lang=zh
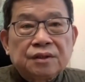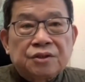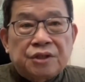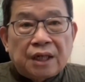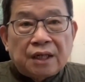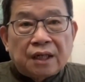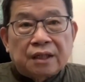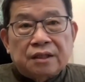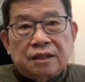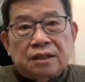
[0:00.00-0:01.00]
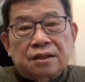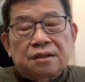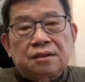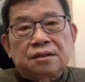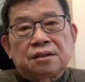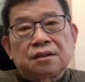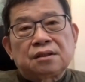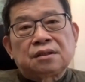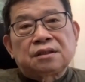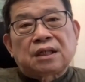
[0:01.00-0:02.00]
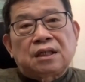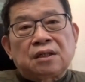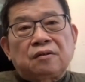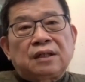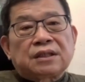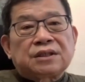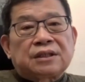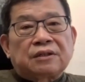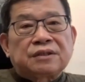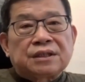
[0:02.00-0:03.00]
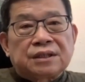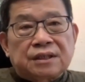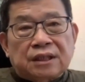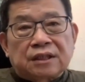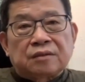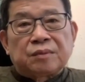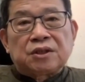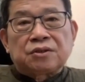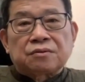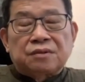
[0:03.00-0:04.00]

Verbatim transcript: 香港人的，在一国两制条件之下的民主，